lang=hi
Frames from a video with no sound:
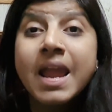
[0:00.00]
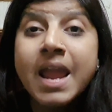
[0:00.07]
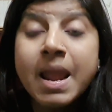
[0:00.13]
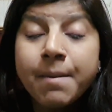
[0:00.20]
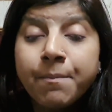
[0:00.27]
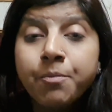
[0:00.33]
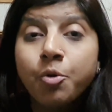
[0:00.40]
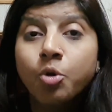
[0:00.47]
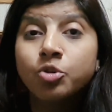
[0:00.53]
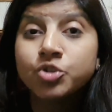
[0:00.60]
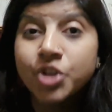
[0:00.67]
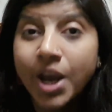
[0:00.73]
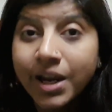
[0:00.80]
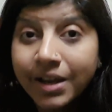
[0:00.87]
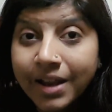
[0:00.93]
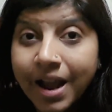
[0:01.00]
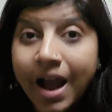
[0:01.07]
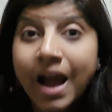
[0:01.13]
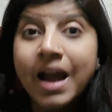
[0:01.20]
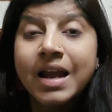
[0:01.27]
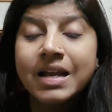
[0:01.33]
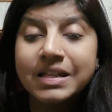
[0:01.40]
एक प्रोजेक्ट
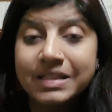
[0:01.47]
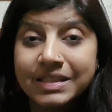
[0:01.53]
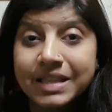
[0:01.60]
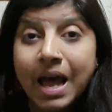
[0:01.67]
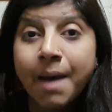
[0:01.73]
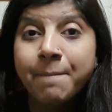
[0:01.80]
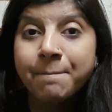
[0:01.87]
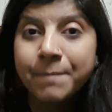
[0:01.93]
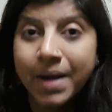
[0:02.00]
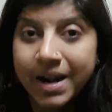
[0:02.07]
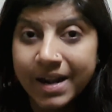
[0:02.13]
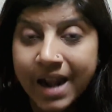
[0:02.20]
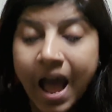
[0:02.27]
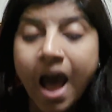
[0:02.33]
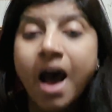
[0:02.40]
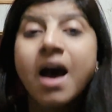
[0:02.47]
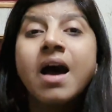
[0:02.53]
का हिस्सा बनना